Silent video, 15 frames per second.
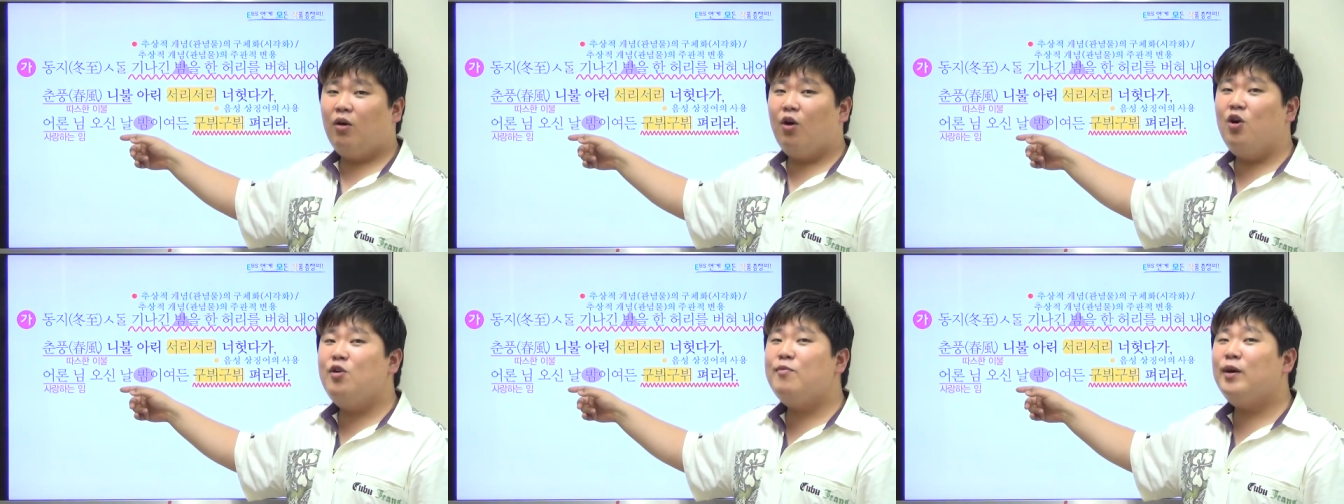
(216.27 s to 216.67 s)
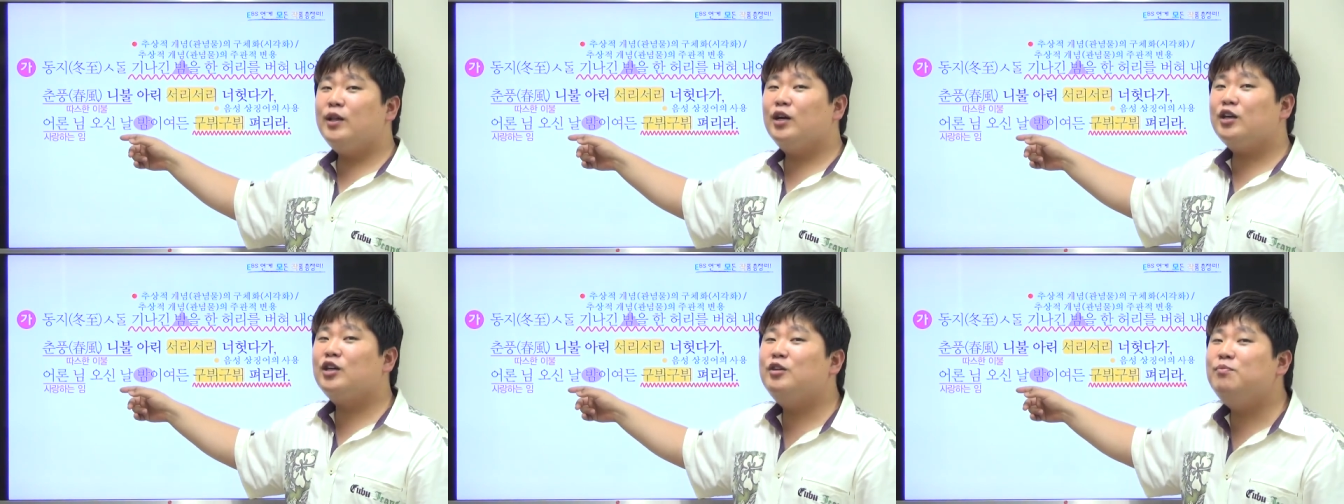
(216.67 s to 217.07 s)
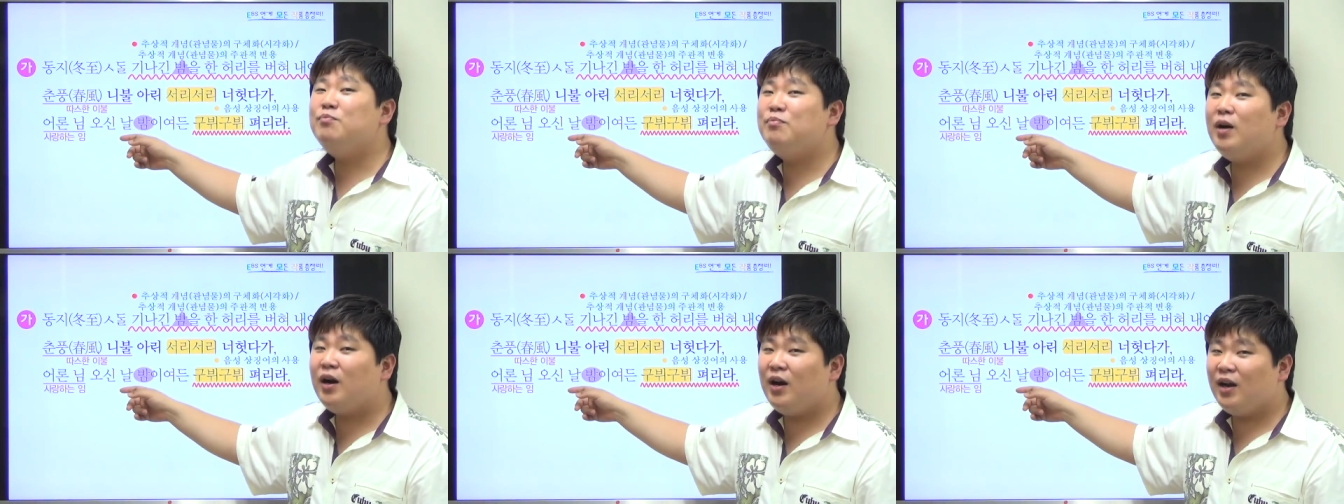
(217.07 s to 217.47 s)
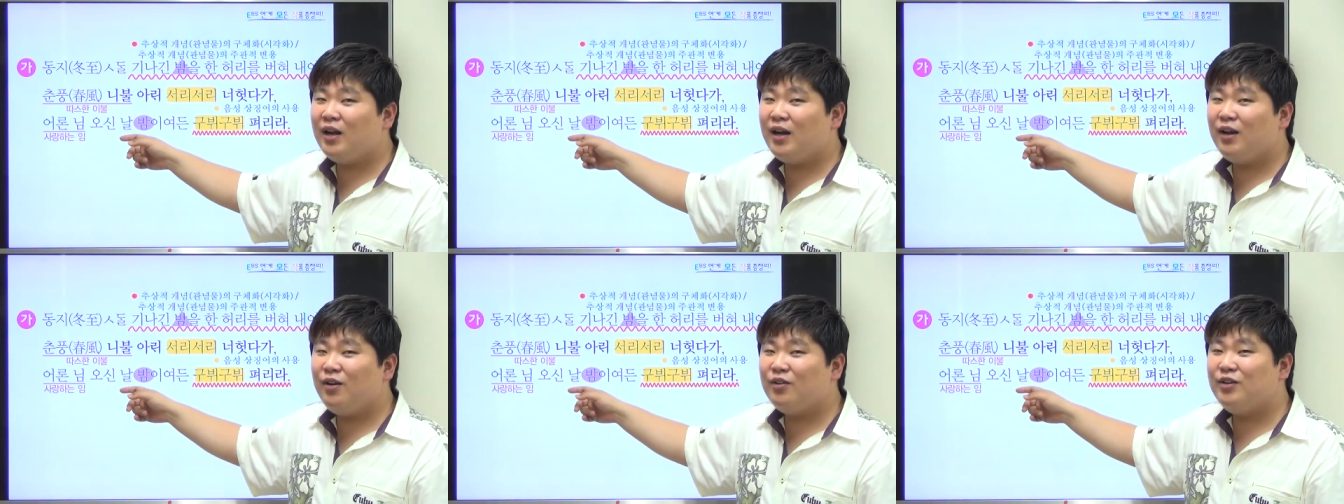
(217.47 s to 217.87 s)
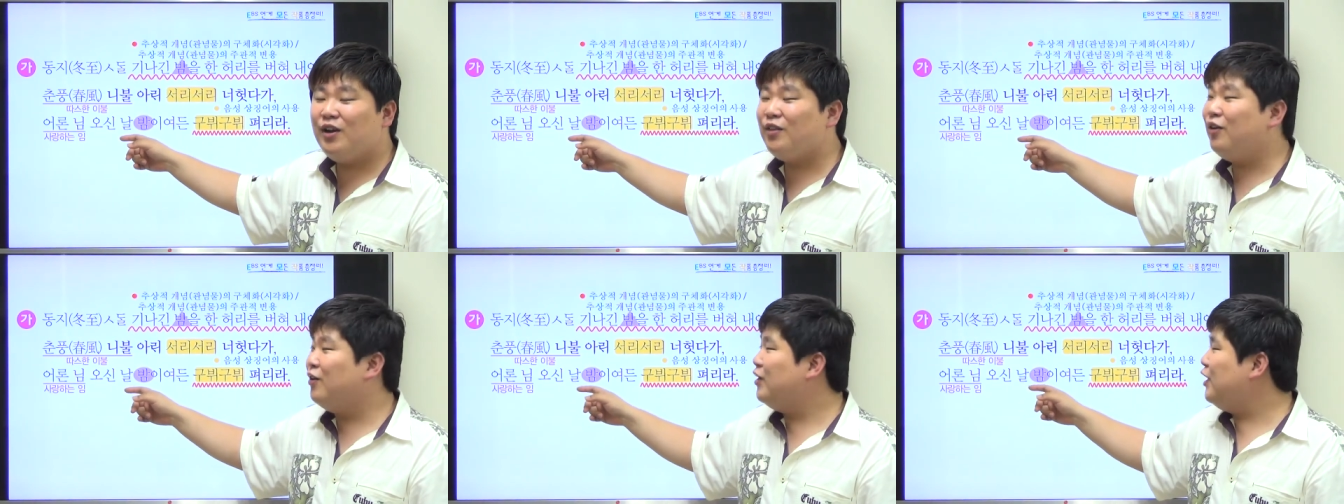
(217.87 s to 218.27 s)
얼마나 금방 갈까요?
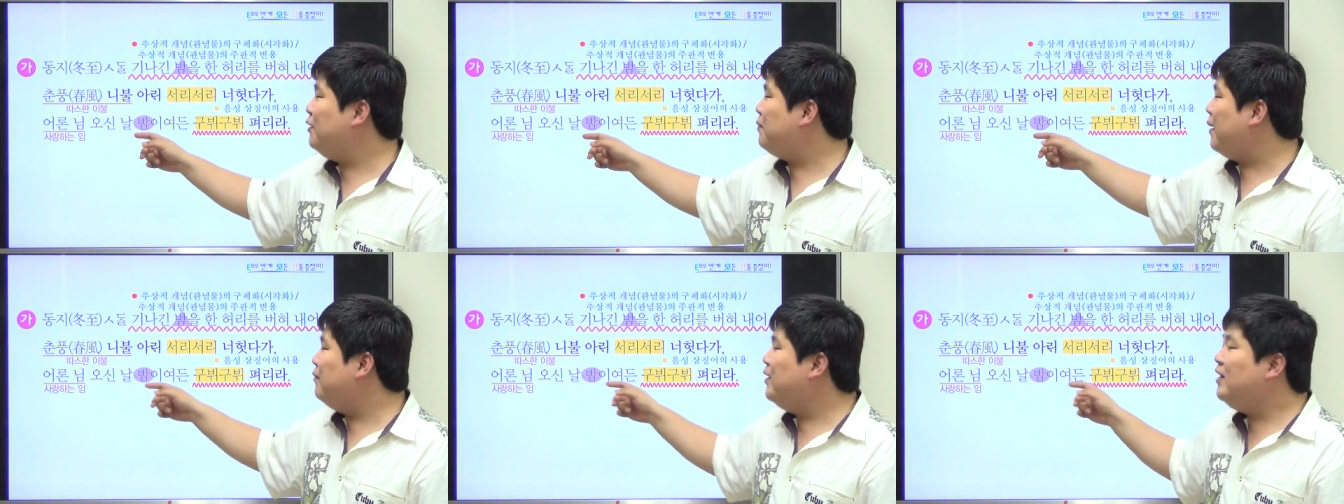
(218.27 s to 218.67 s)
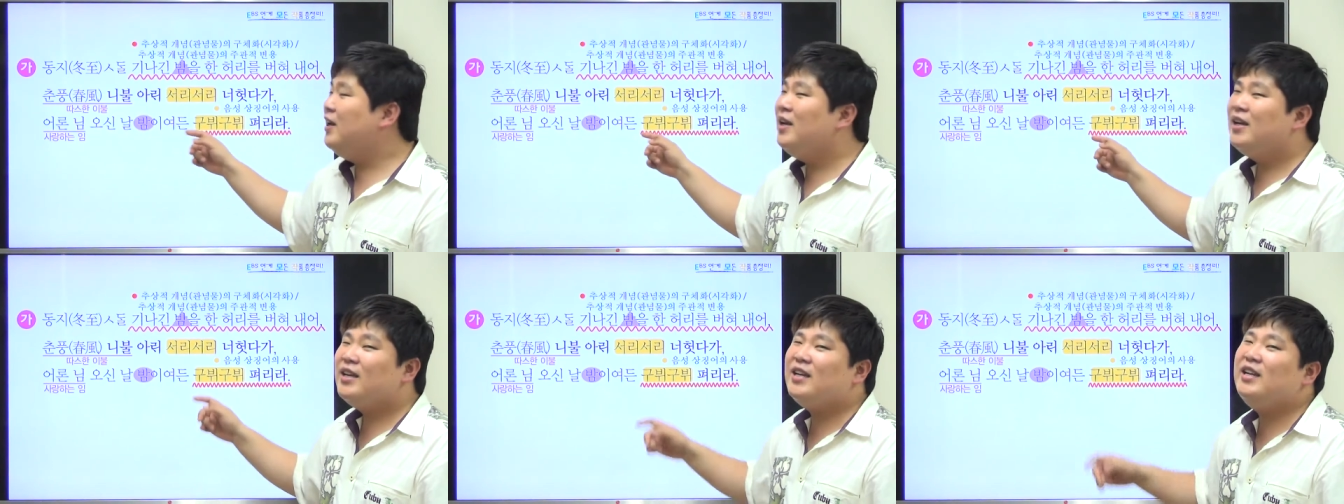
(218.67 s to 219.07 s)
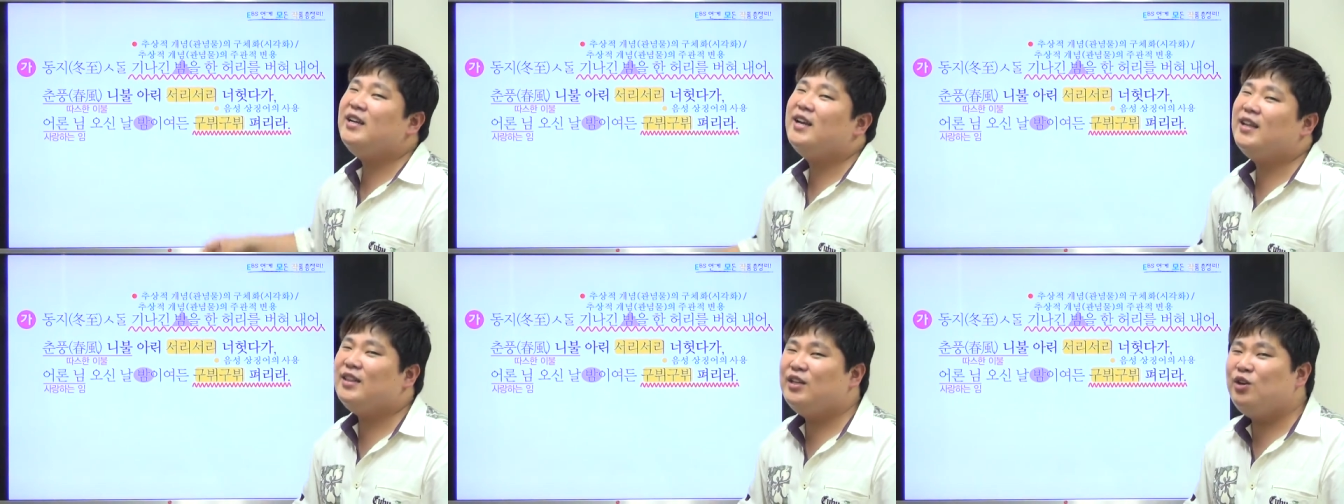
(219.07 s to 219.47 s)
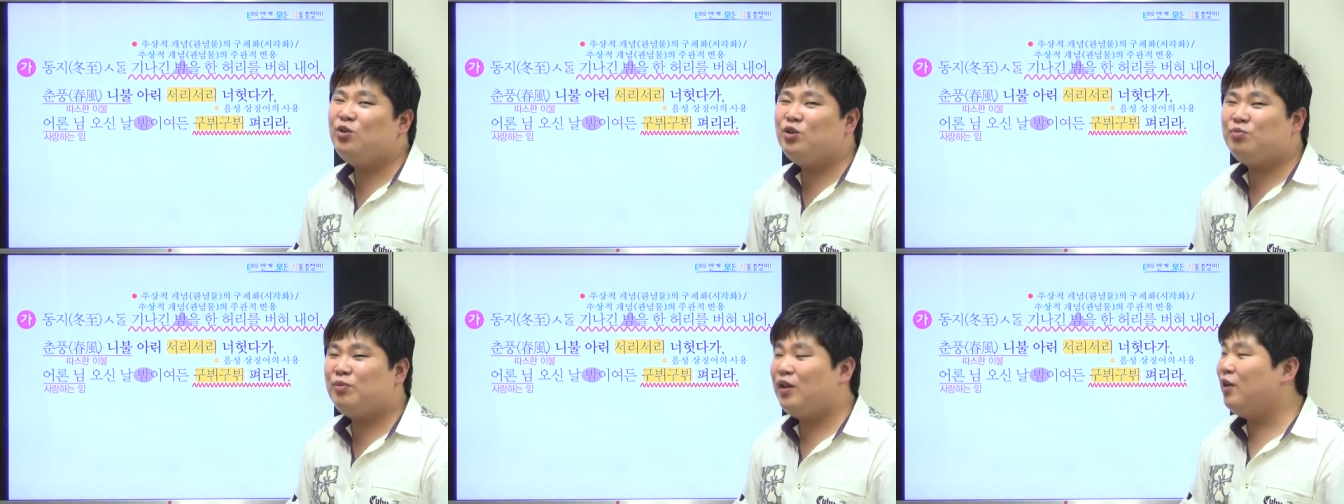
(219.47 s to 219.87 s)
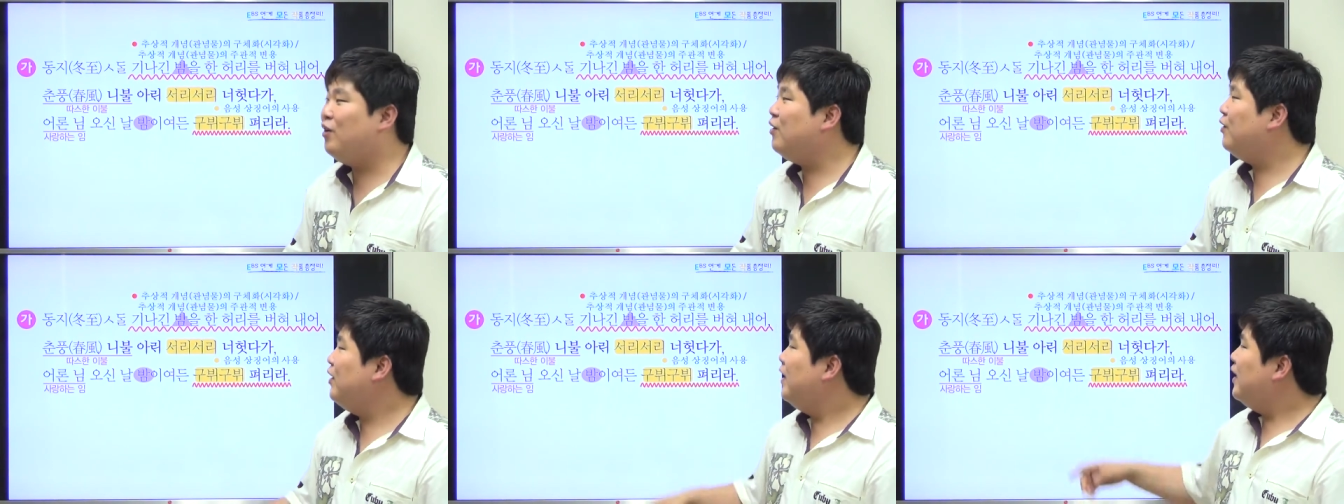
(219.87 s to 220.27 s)
그래서 이 밤을 길게 느리고
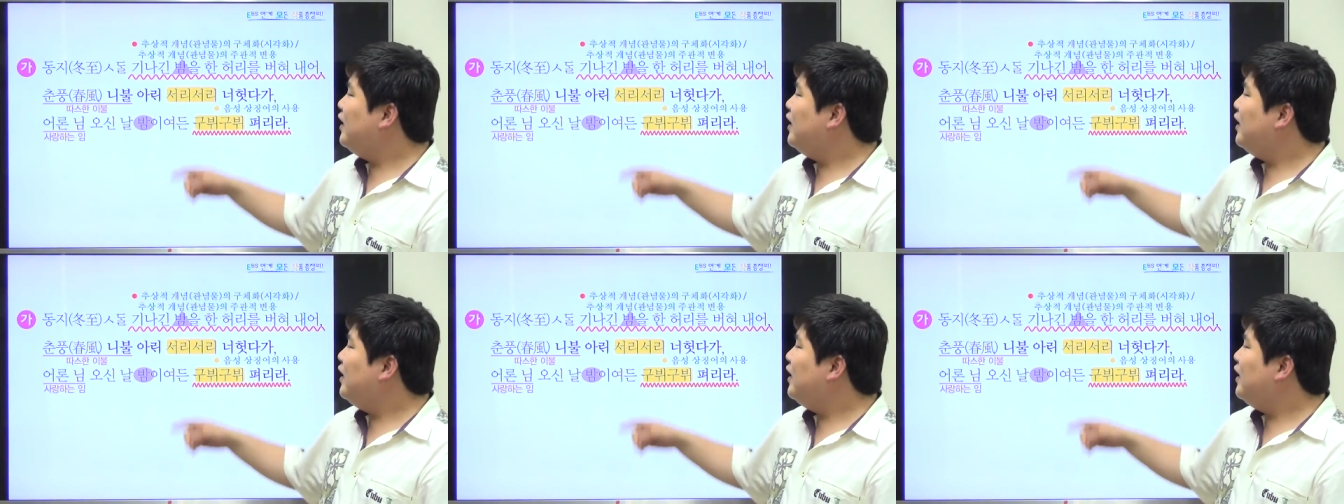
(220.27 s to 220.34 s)
싶대요.